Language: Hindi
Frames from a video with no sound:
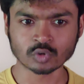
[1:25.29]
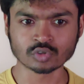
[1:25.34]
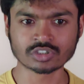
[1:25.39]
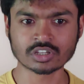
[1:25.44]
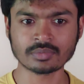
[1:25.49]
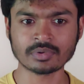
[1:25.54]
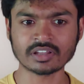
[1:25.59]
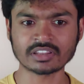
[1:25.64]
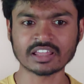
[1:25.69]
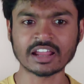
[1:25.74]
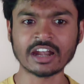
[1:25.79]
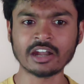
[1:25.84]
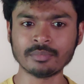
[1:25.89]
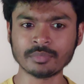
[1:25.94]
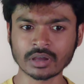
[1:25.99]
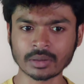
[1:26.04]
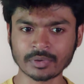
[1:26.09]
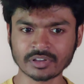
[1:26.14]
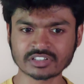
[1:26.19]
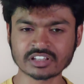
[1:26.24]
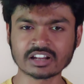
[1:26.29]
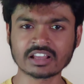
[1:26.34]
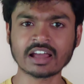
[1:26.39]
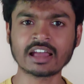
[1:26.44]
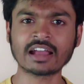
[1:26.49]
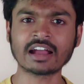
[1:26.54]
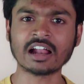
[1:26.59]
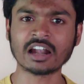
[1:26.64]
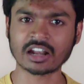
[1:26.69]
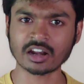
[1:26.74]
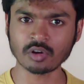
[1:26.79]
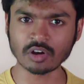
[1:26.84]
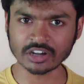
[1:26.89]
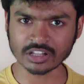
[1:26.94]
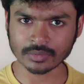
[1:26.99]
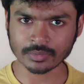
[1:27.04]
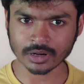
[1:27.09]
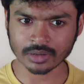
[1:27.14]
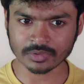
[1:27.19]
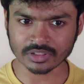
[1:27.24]
उसके बाद एट मेगा पिक्सल का एक अल्ट्रा
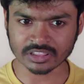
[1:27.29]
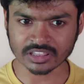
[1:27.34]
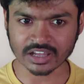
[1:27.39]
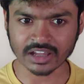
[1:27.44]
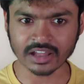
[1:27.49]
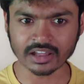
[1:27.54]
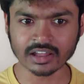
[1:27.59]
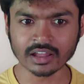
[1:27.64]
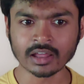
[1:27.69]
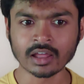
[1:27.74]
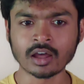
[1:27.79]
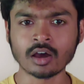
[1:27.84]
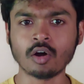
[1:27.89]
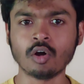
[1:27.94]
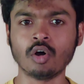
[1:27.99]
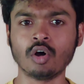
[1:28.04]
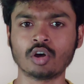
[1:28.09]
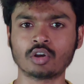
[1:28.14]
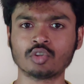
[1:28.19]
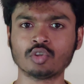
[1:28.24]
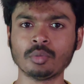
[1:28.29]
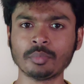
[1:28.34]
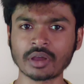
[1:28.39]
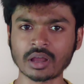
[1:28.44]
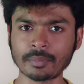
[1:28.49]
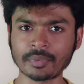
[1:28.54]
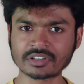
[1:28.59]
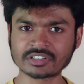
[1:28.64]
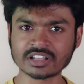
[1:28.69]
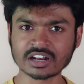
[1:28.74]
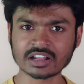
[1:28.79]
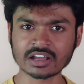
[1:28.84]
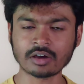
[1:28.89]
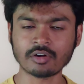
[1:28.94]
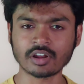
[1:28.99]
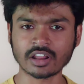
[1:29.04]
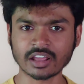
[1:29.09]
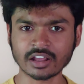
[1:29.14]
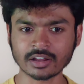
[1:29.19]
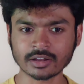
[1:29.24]
वाइड कैमरा मिलता है और दो मेगापिक्सल
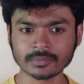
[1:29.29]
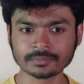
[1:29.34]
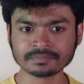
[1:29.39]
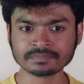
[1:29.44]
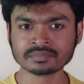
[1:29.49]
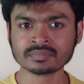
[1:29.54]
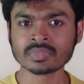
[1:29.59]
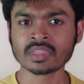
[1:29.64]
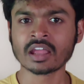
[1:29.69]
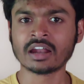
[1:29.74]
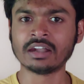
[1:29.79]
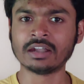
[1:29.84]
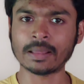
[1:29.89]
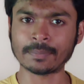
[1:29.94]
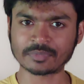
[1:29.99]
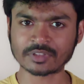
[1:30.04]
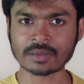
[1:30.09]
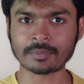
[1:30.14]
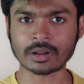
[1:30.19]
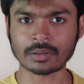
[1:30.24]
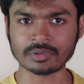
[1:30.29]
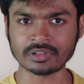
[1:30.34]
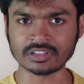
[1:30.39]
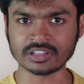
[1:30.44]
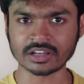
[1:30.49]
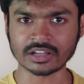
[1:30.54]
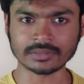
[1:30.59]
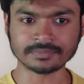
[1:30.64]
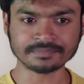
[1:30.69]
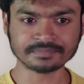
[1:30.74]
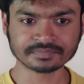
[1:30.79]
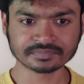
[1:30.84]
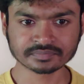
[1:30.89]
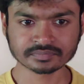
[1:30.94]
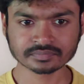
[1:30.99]
का और एक डेप्थ कैमरा मिलता है